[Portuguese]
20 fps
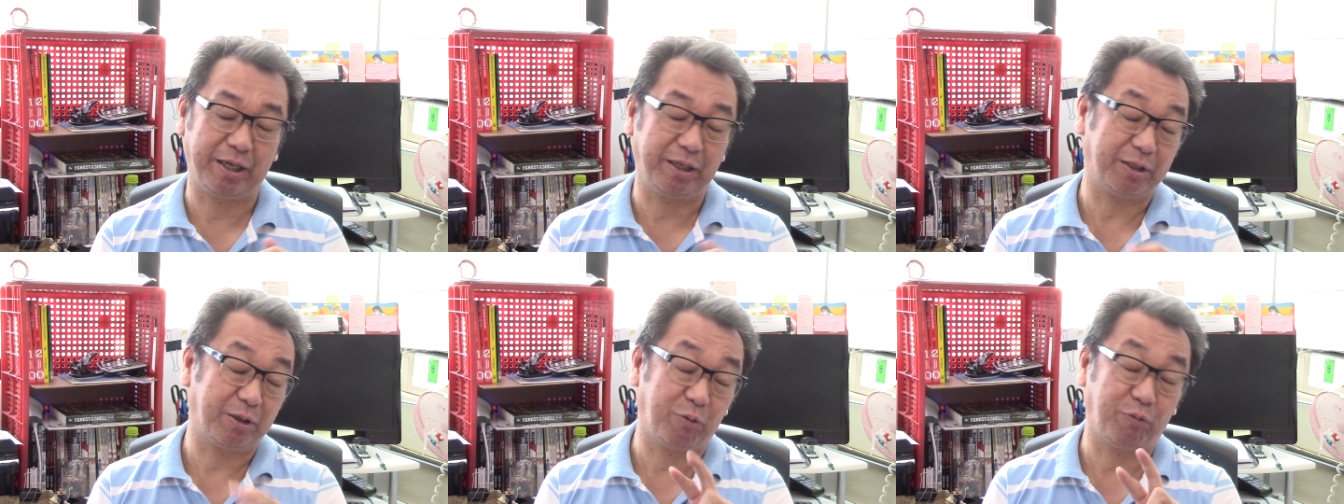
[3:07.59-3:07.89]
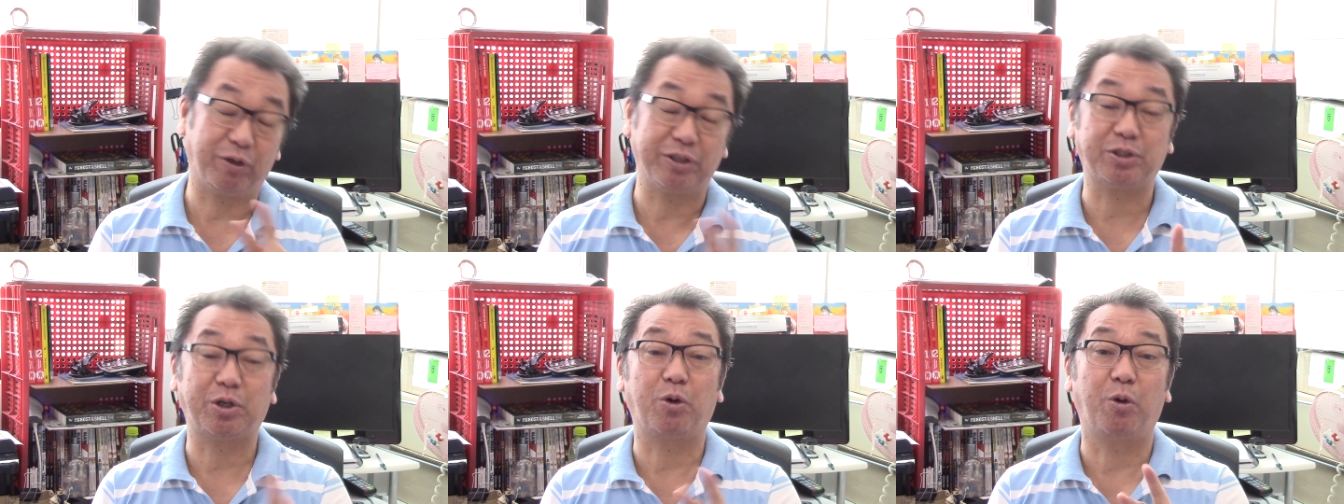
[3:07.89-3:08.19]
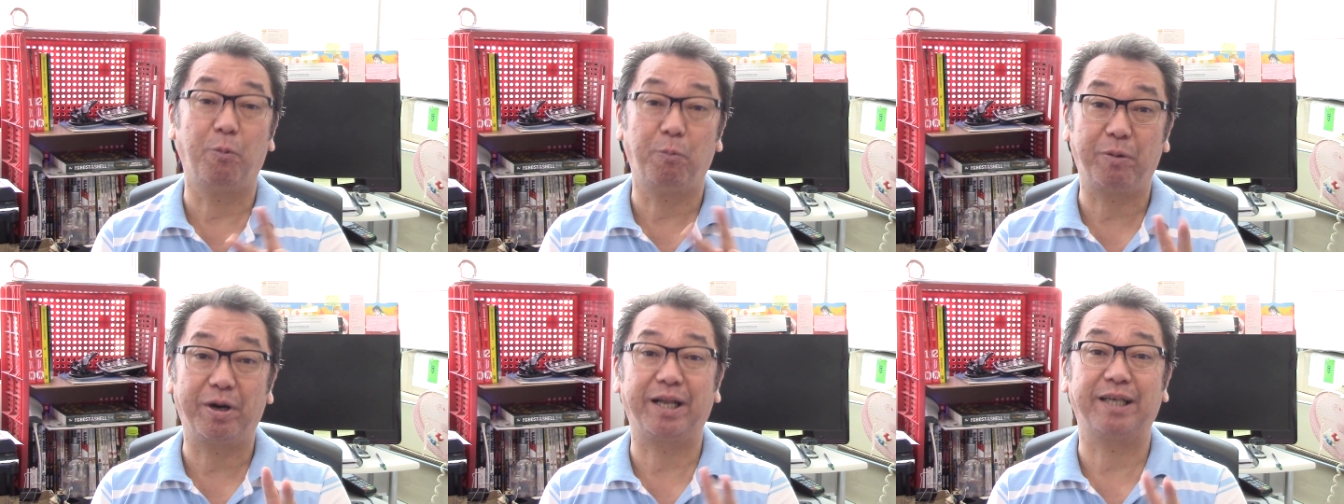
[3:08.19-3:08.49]
Então faço a
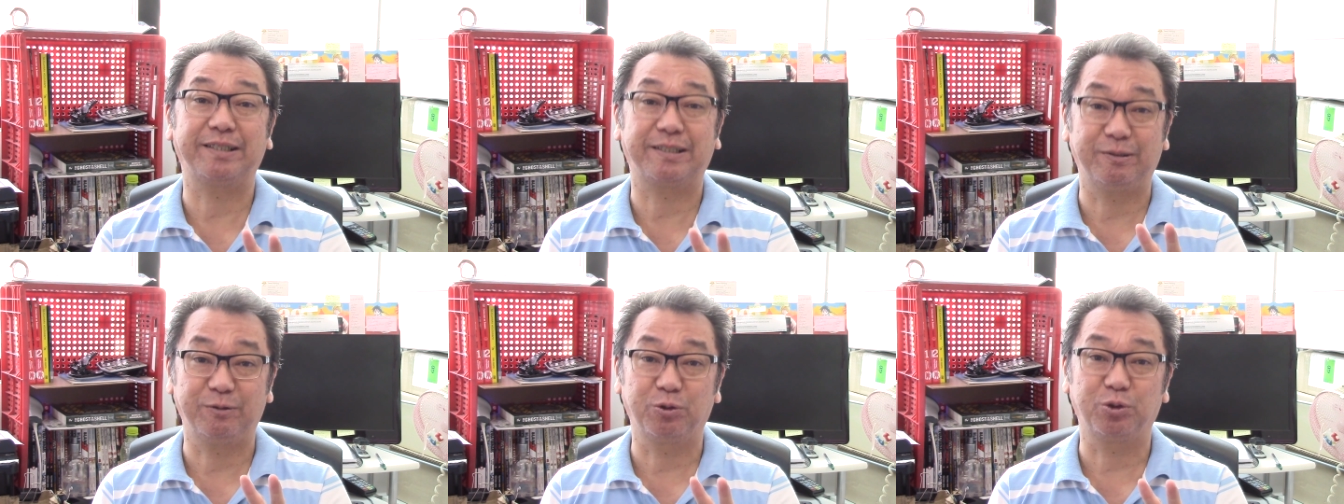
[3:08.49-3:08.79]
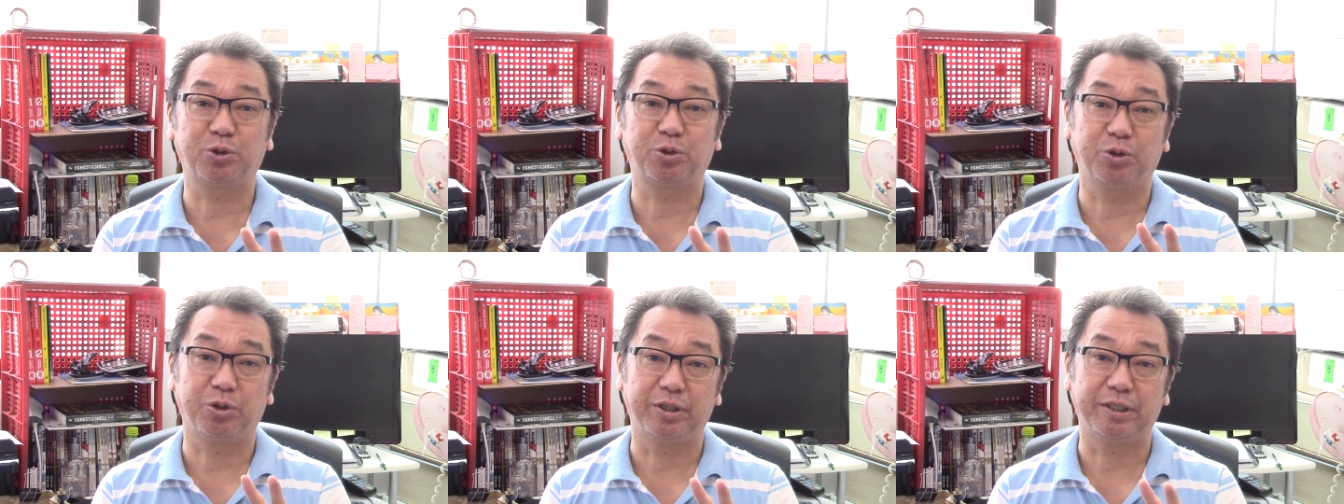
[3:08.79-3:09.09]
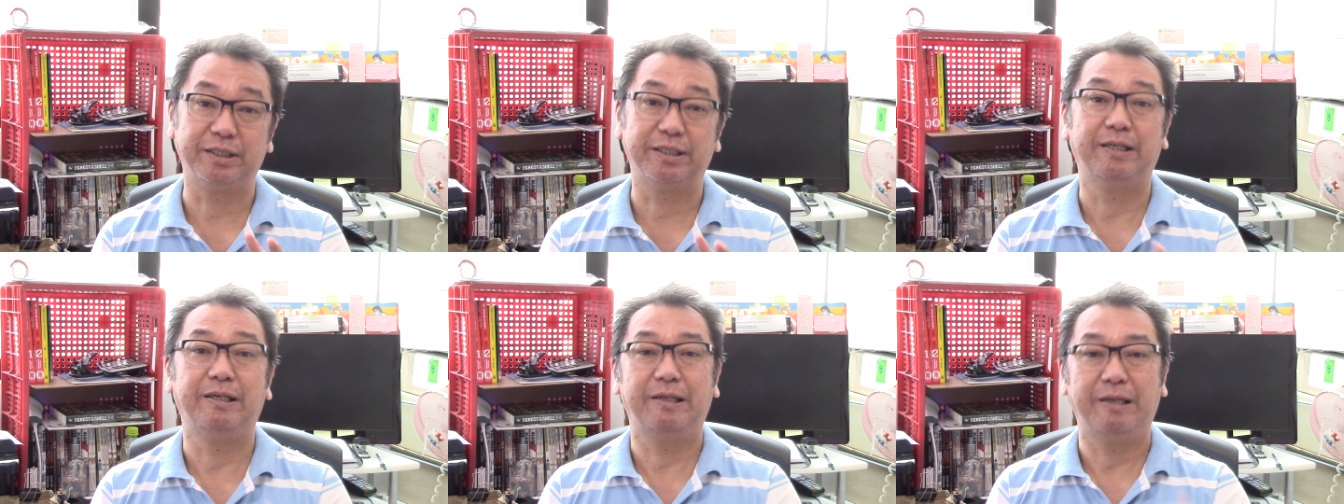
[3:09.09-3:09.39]
comparação dos dois.
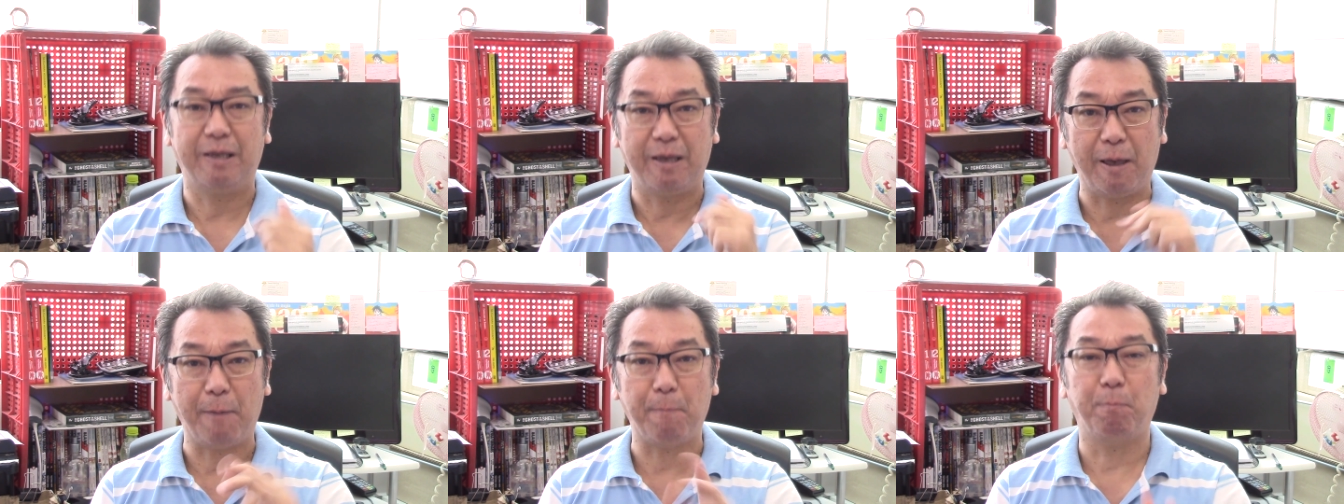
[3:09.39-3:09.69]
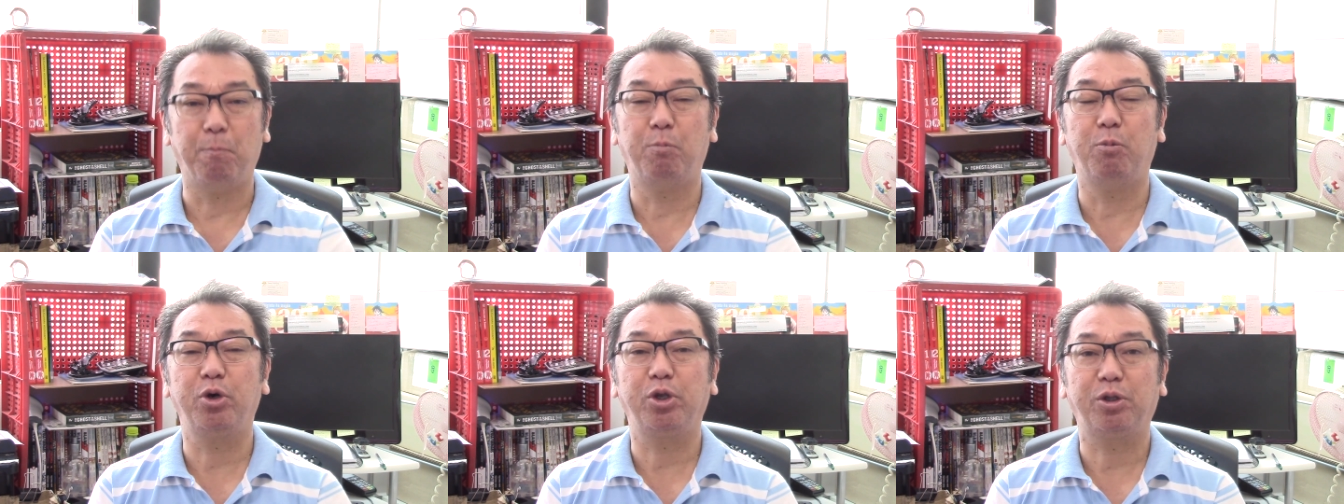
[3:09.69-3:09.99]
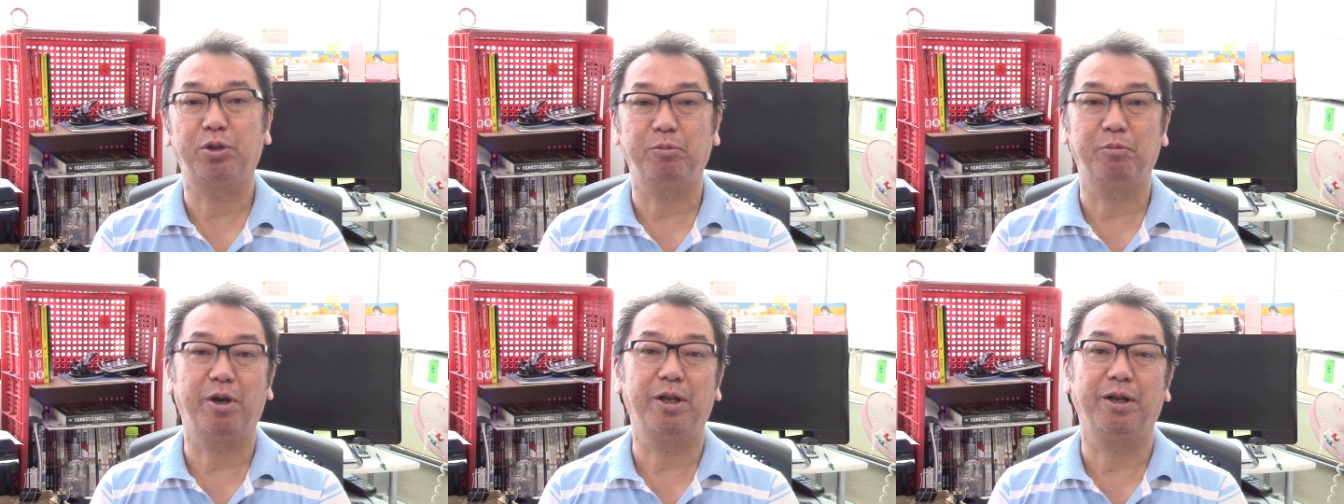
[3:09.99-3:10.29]
É
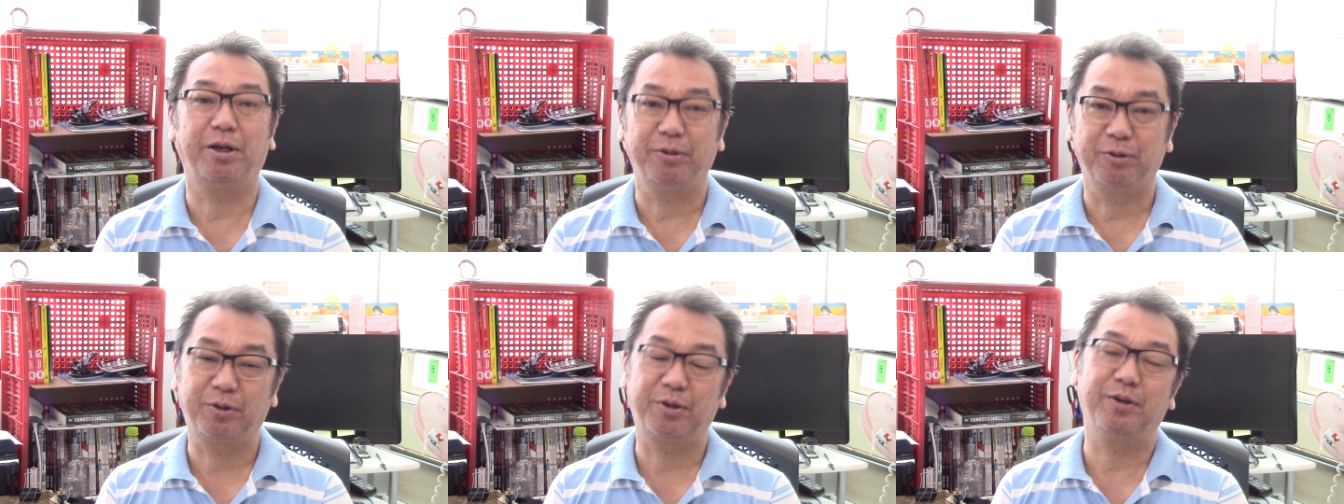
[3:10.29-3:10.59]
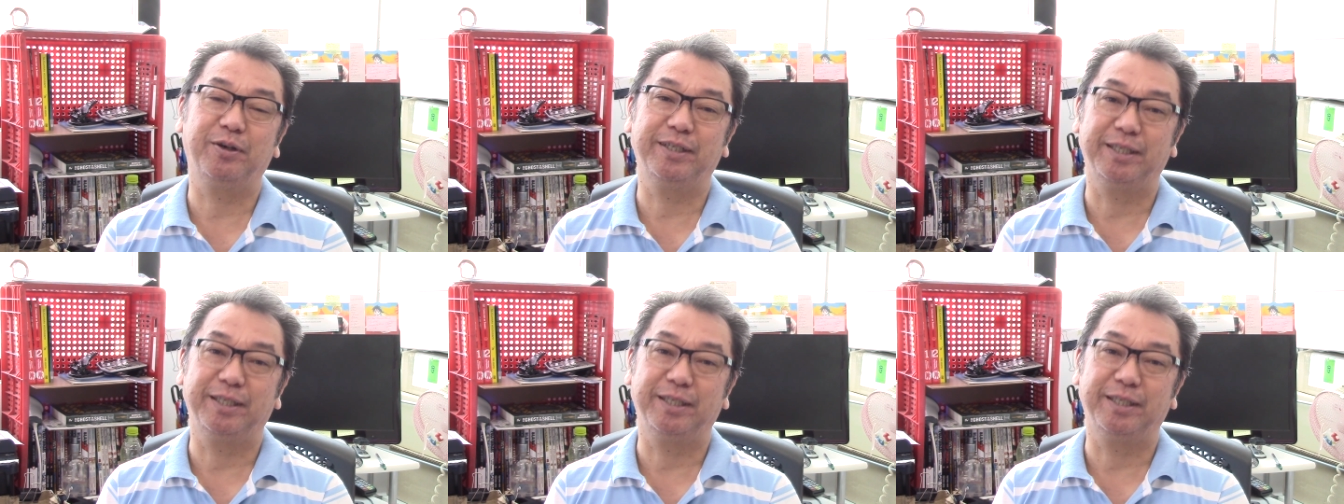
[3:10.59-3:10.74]
muito melhor do que o